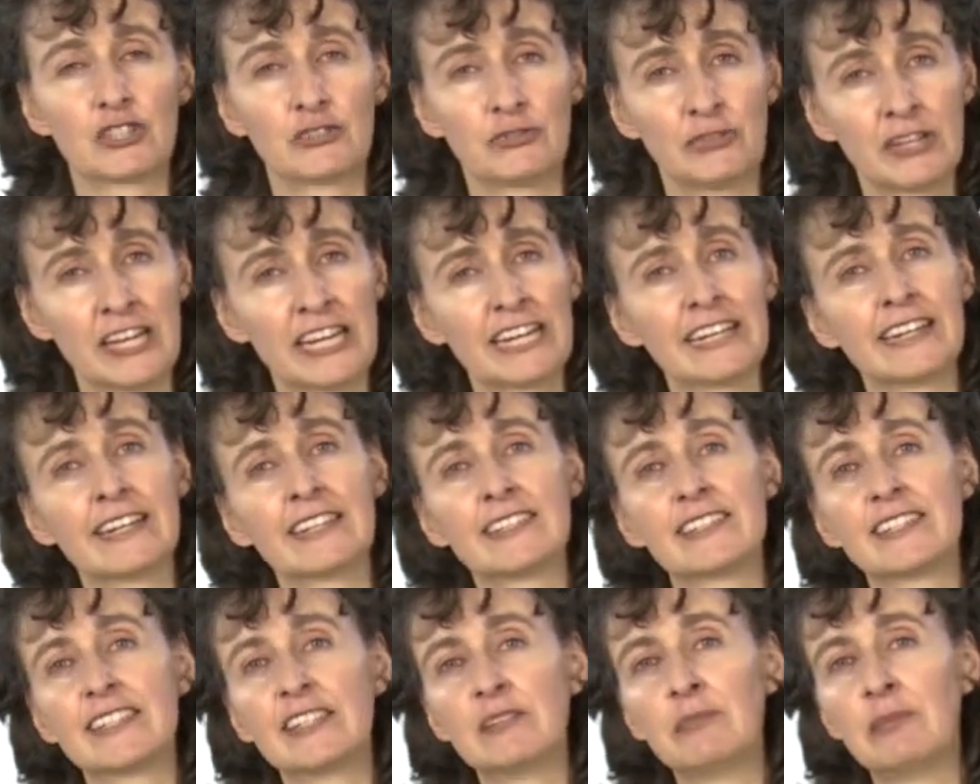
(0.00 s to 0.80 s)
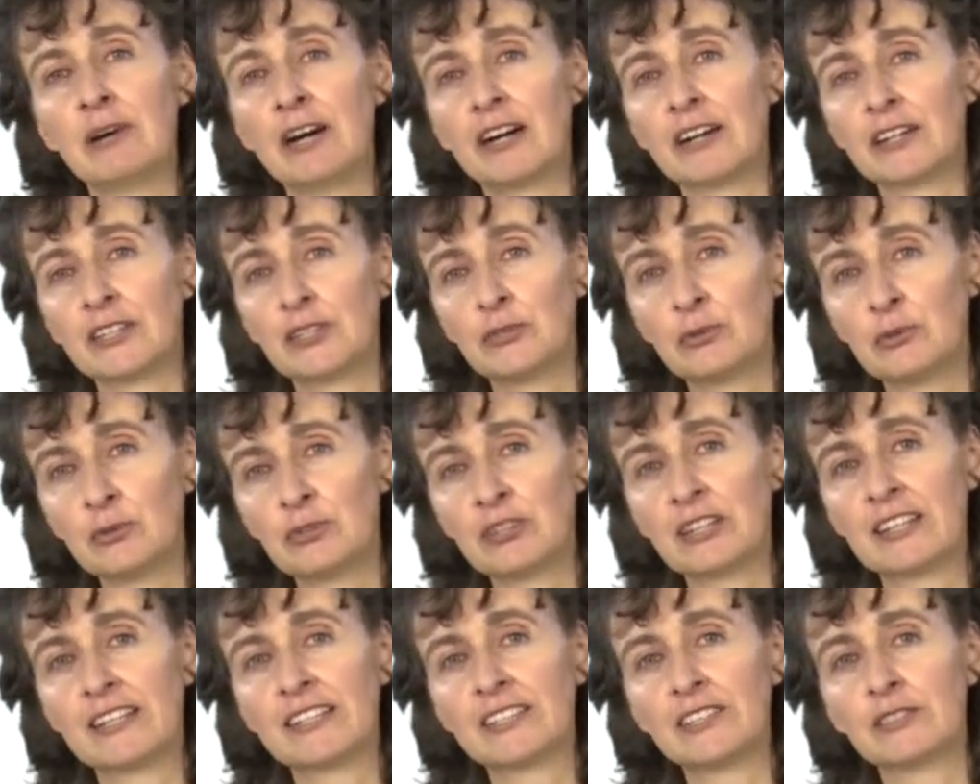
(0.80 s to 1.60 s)
Schwer erziehbare
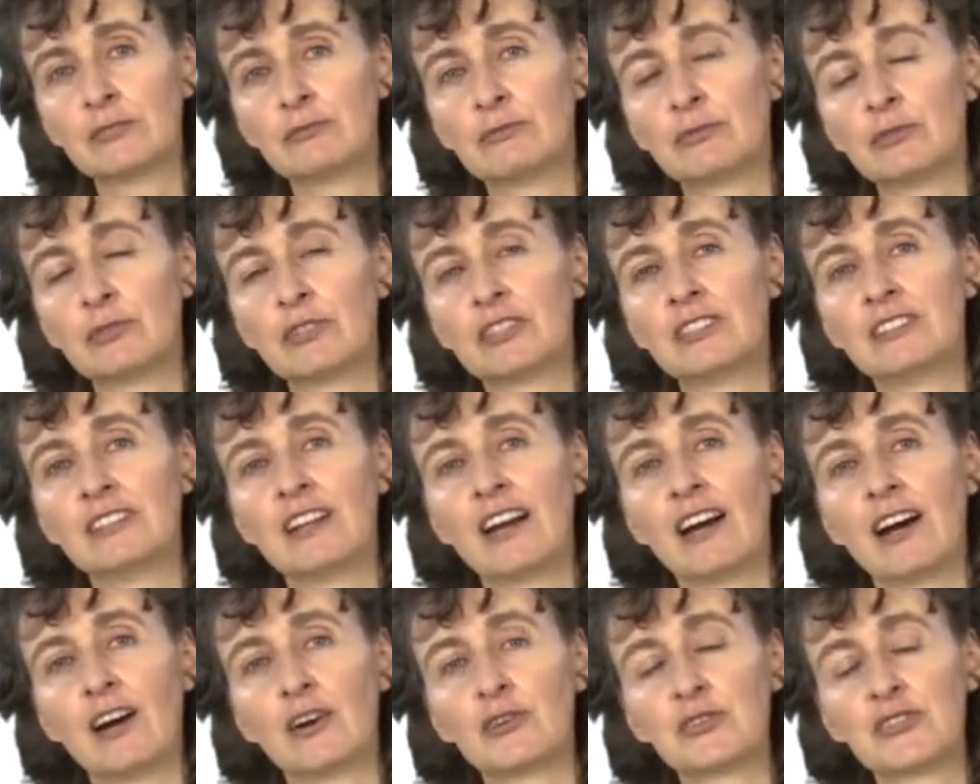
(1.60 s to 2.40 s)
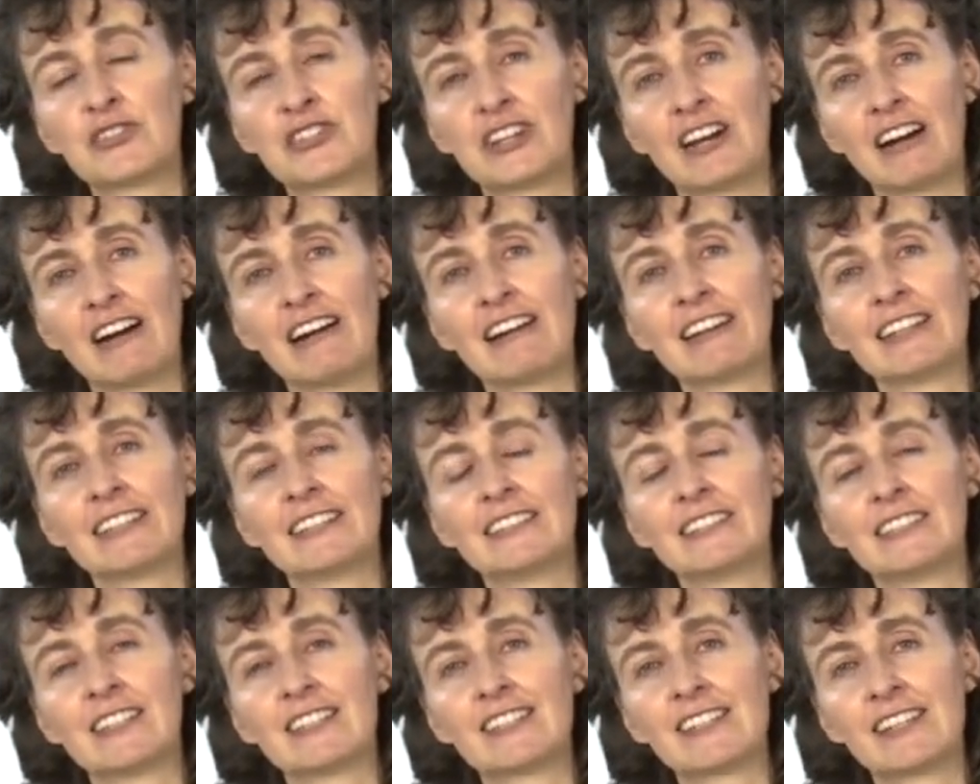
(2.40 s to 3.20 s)
Jugendliche wurden nach
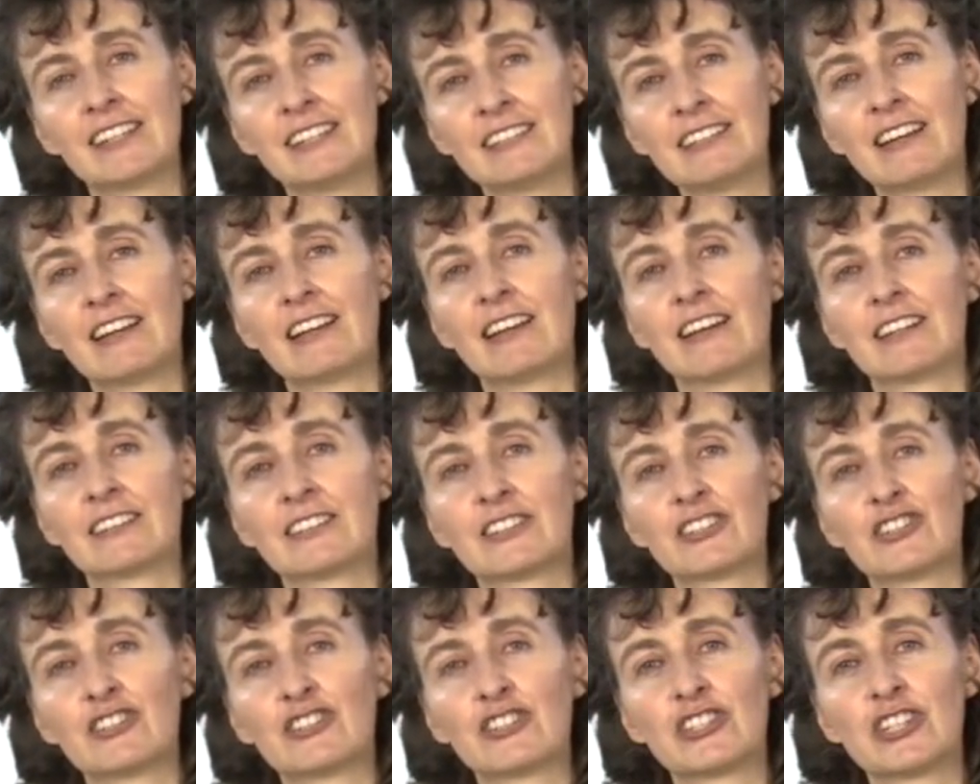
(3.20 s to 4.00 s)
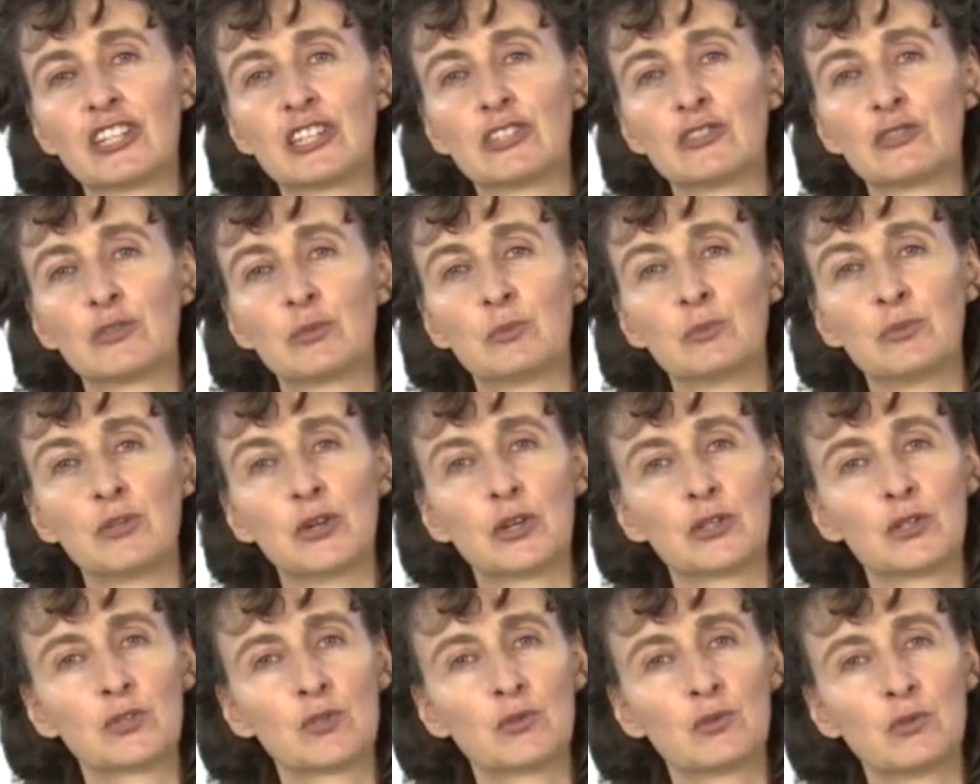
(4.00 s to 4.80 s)
Australien ins Hinterland geschickt, um
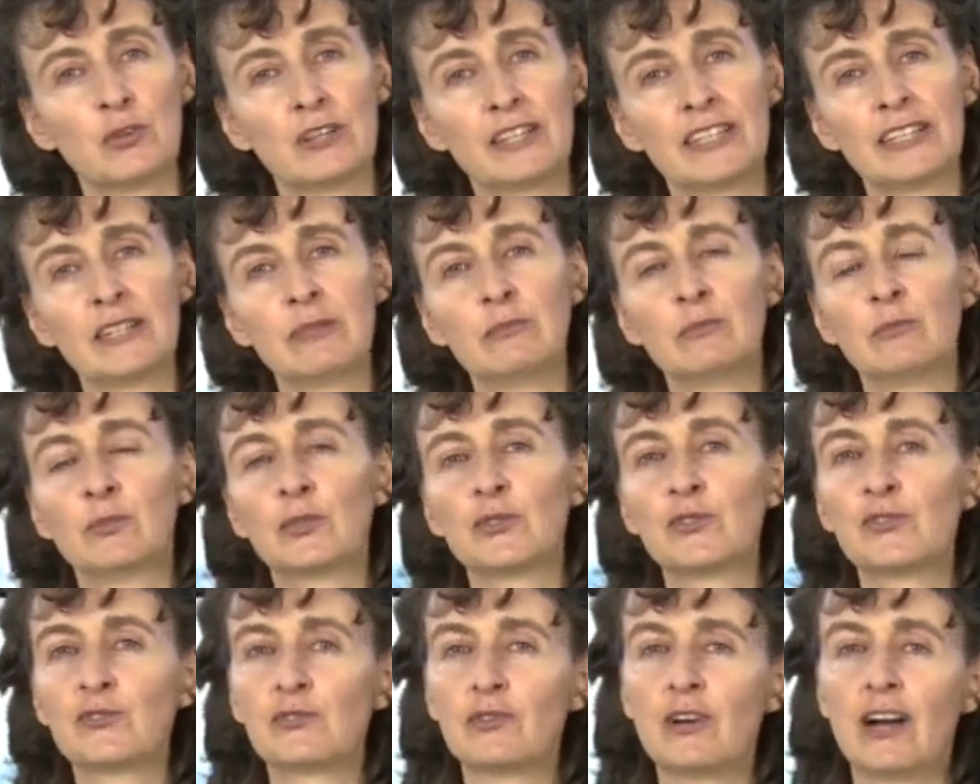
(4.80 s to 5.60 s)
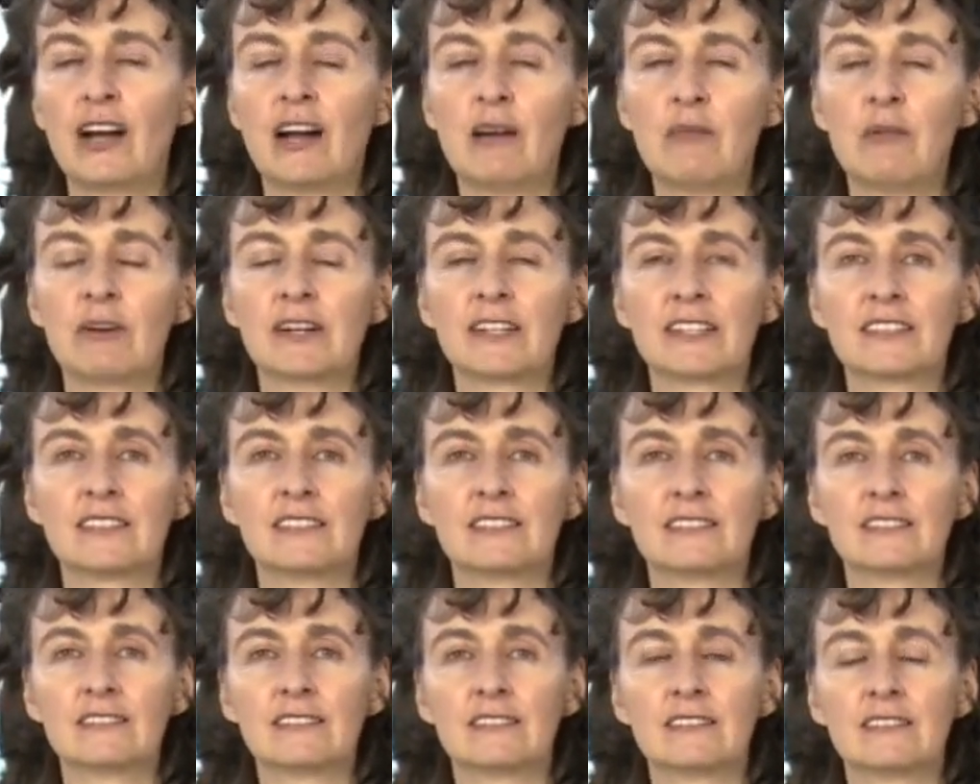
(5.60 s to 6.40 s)
dort zu leben und zu
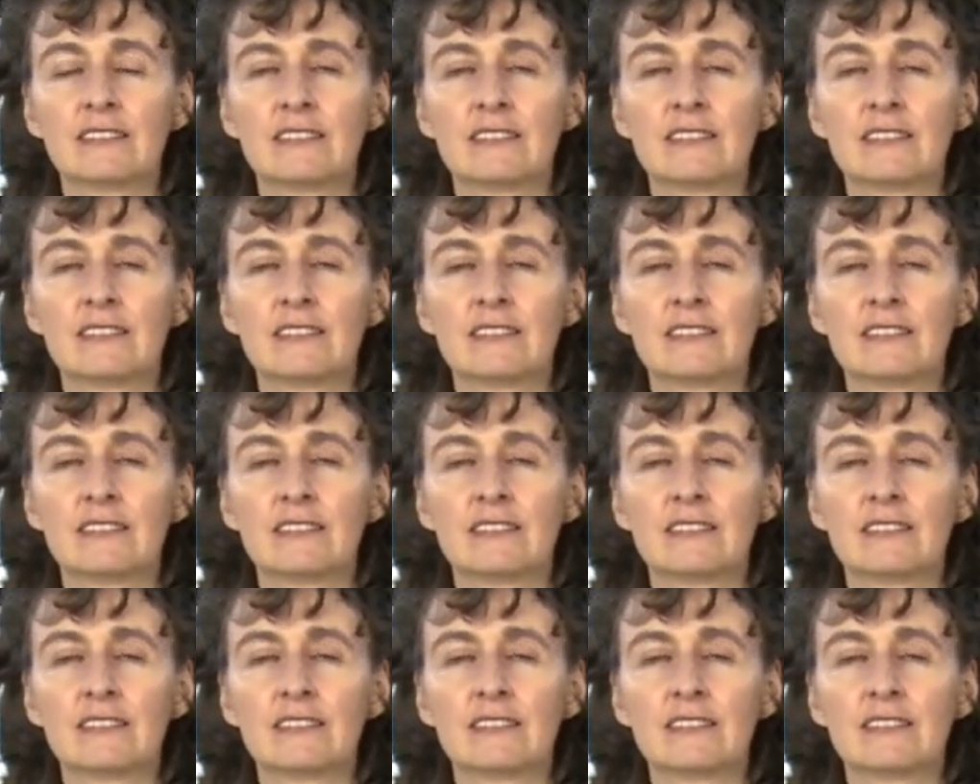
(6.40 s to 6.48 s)
arbeiten.